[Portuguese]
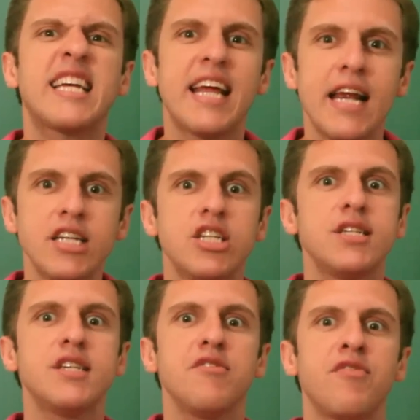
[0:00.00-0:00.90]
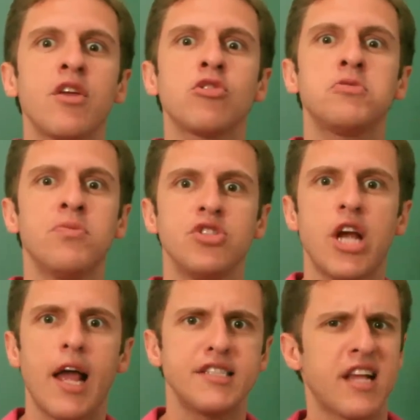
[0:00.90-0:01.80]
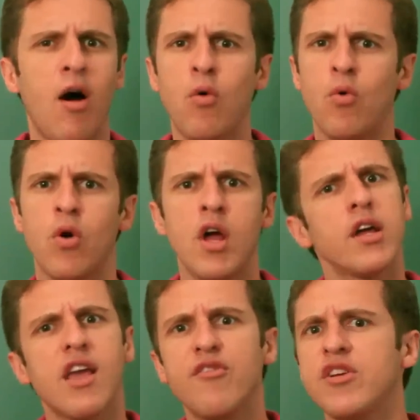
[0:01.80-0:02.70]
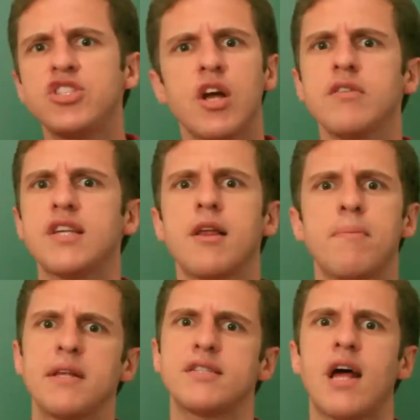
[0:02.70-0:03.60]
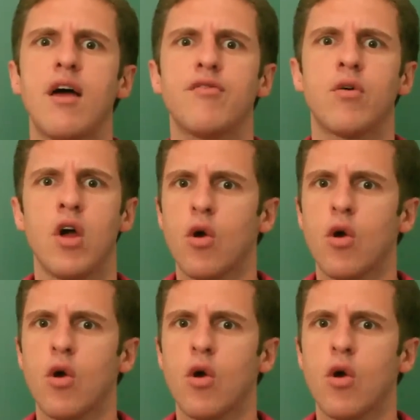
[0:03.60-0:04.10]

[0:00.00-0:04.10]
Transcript: grandes eventos mundiais, algo que há 20 anos era impensável,